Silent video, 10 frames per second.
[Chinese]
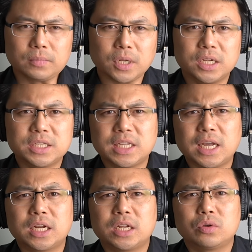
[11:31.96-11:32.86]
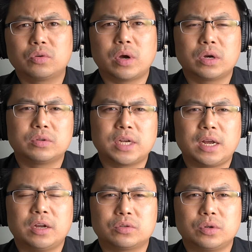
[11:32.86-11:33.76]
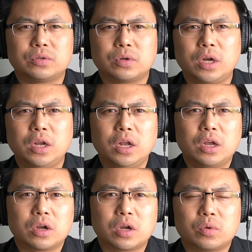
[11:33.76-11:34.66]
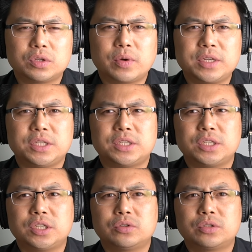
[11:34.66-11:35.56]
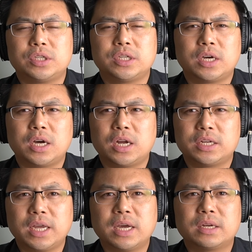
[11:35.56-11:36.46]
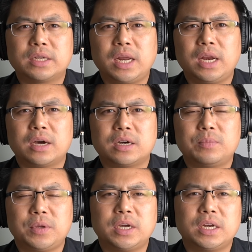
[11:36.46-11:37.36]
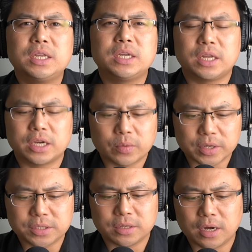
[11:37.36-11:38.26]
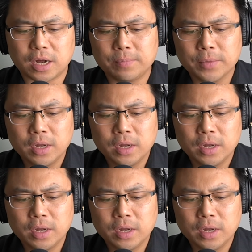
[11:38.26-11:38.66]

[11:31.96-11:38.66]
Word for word: 那其他的呢都往后站，所以说，呃，国际关系其实就是一个掂掂量和平衡利益的一个关系啊。